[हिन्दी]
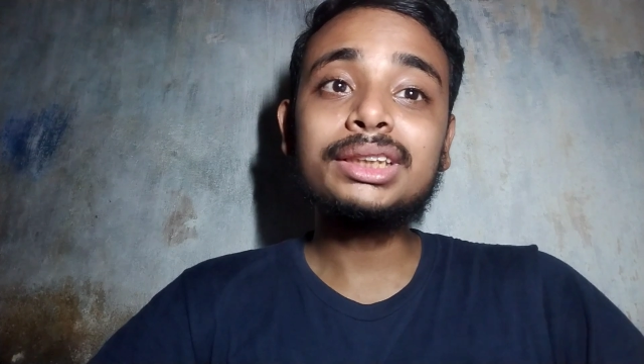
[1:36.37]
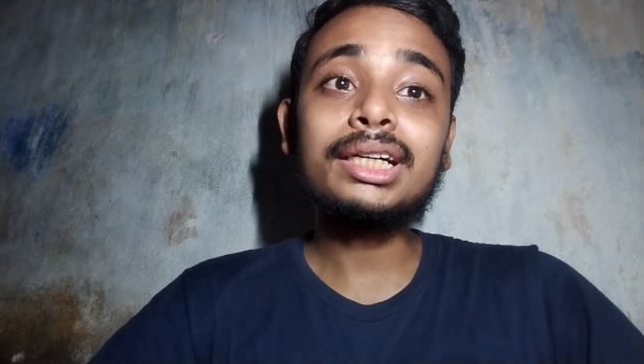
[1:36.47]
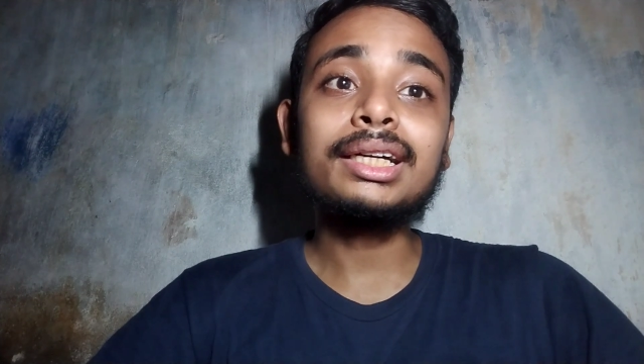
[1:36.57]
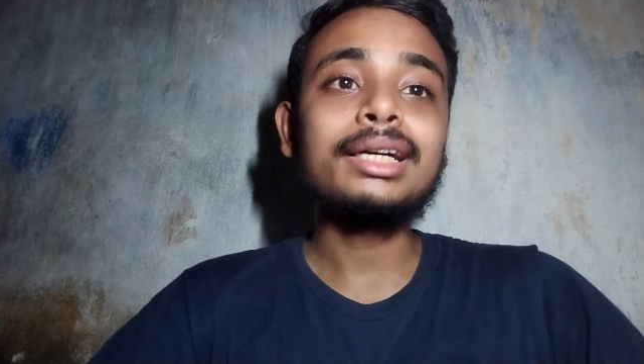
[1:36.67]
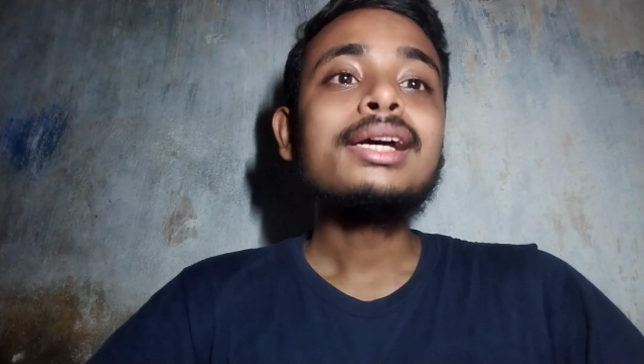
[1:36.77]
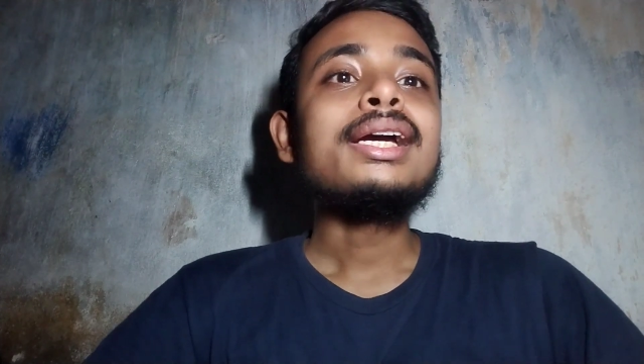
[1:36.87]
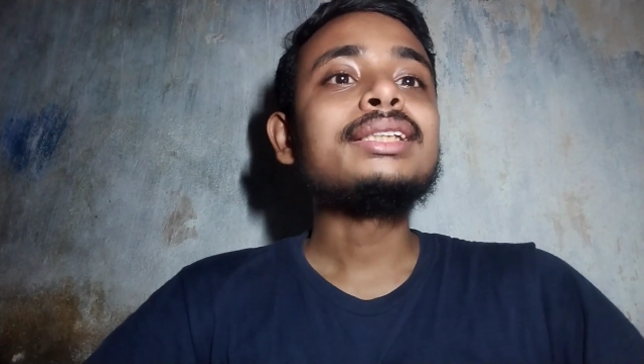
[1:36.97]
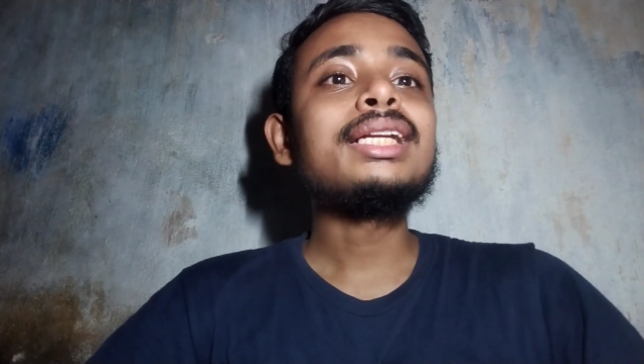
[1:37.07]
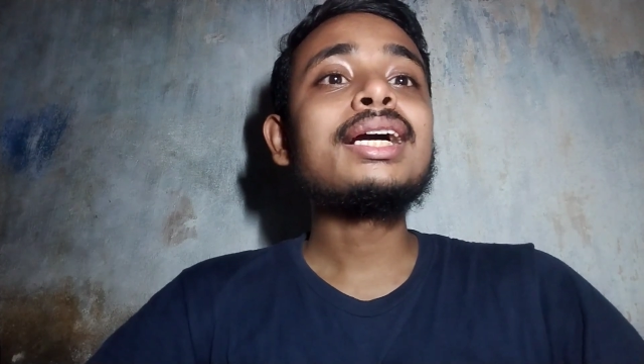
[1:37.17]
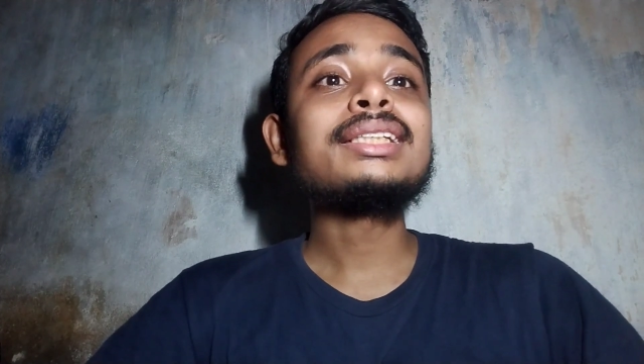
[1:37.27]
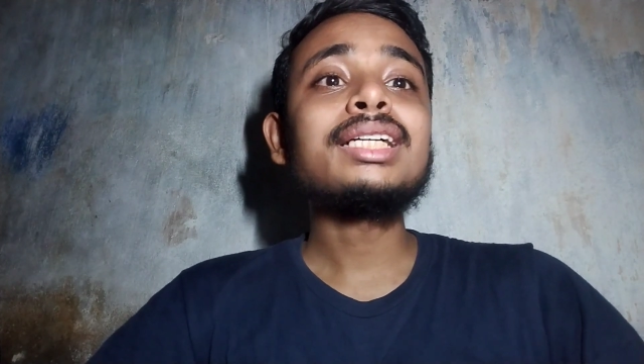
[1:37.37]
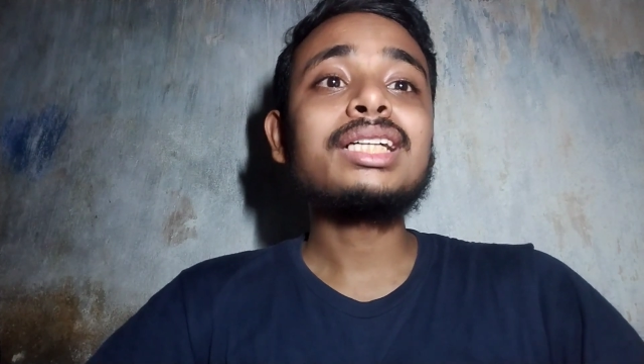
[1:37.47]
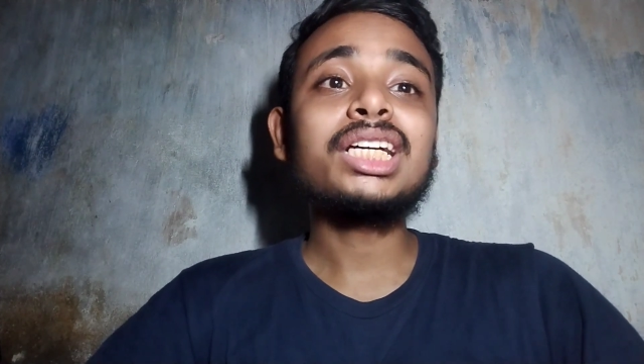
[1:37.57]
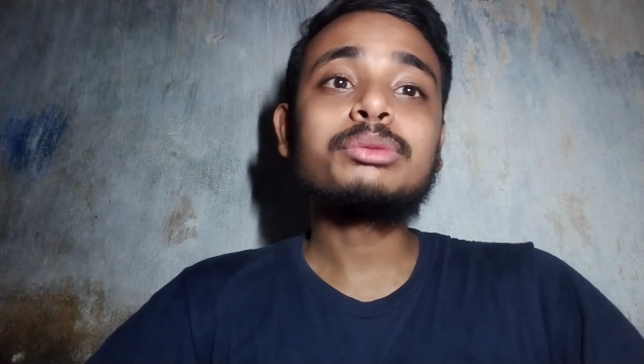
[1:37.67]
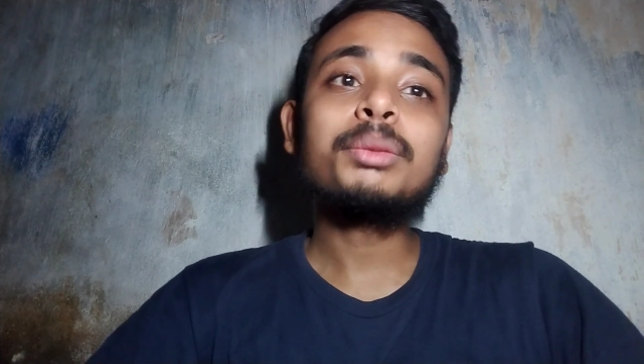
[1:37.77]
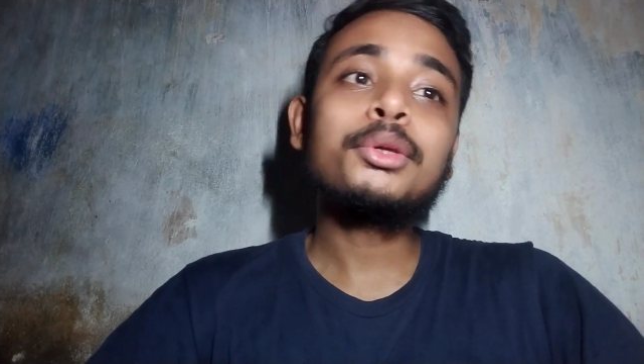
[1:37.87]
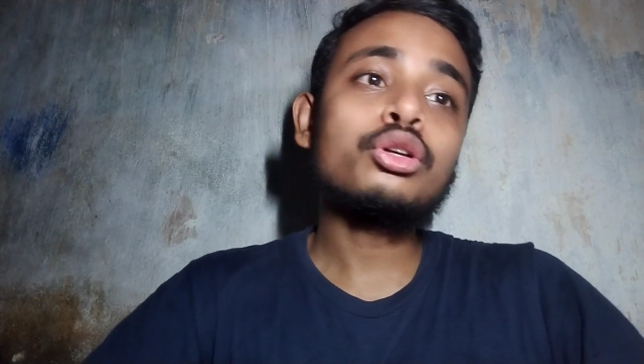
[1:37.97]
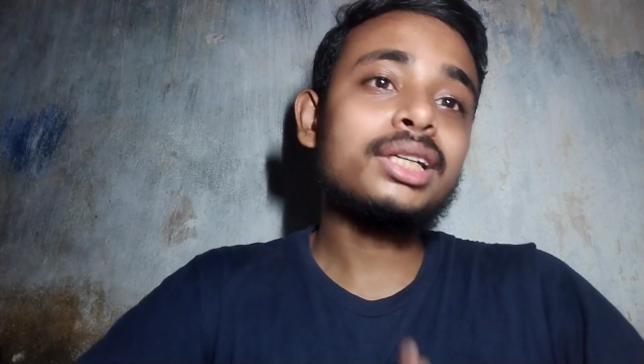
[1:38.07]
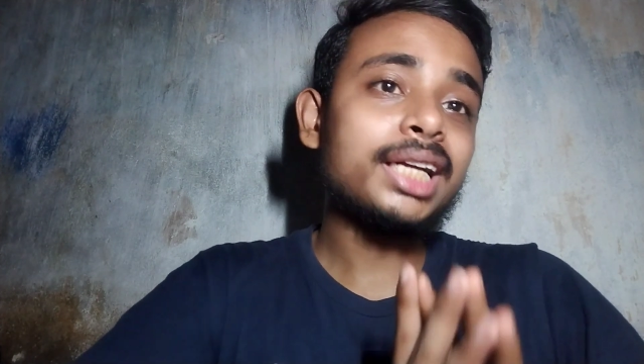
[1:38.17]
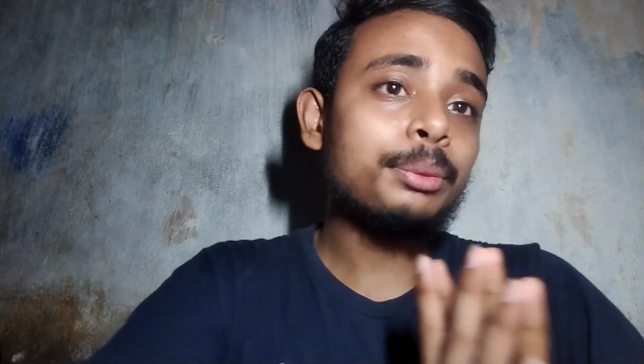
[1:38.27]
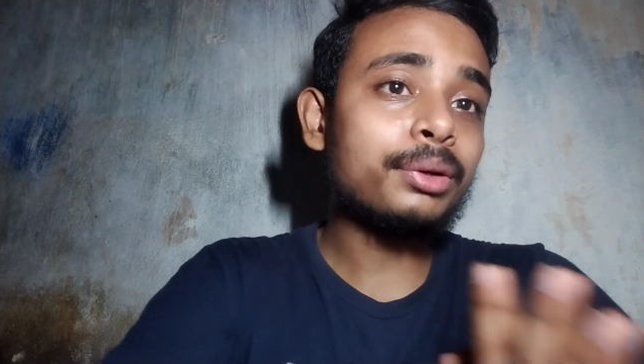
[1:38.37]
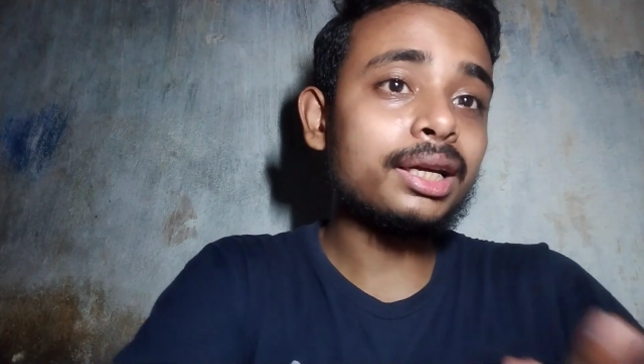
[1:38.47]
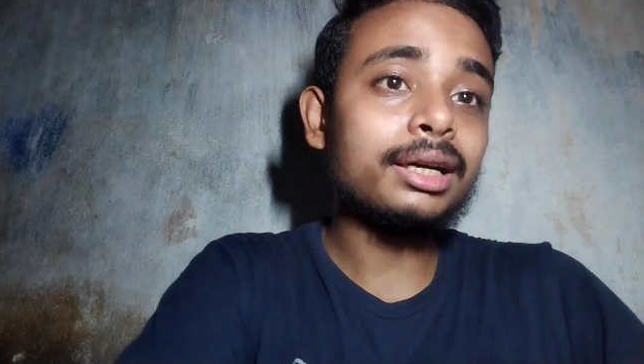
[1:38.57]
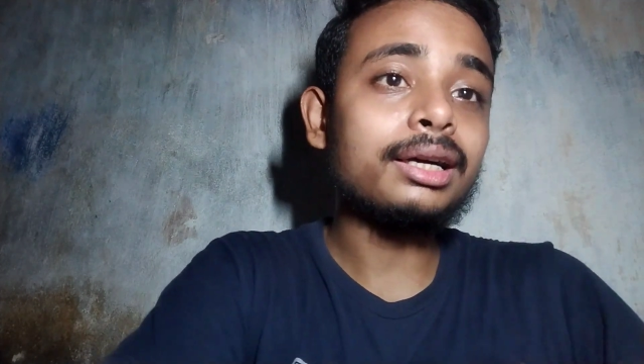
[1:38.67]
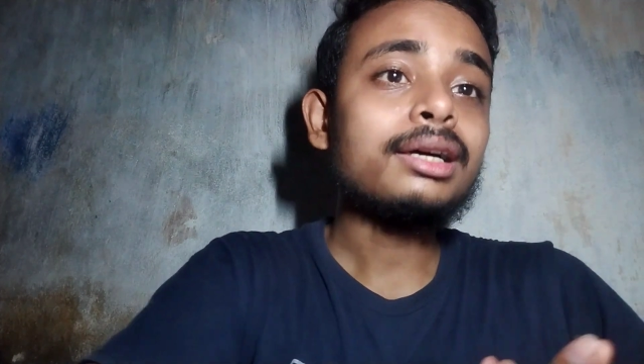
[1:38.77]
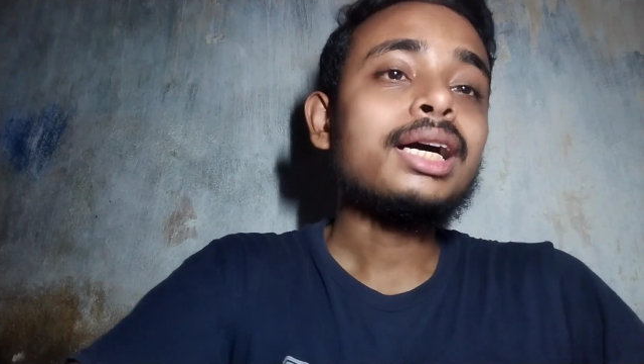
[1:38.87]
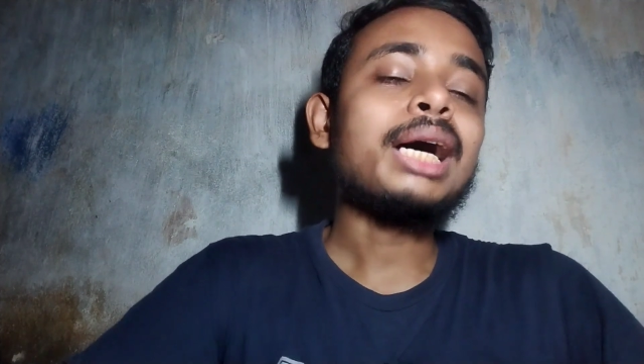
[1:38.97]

तक है इसलिए गैस एक ट्रांसफर फी तो देना ही पड़ेगा